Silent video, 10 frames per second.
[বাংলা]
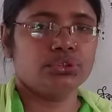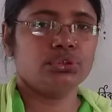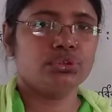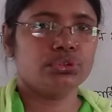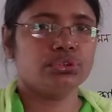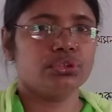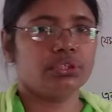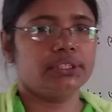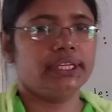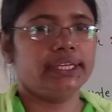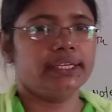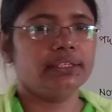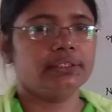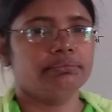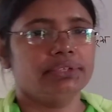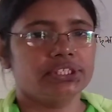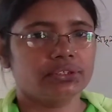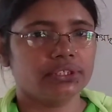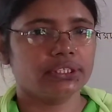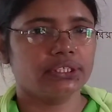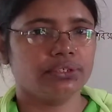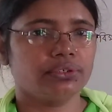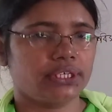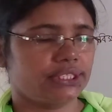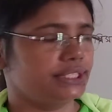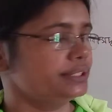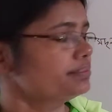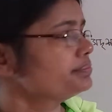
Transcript: চতুর্থ অধ্যায়ের বীজগণিতীয় রাশি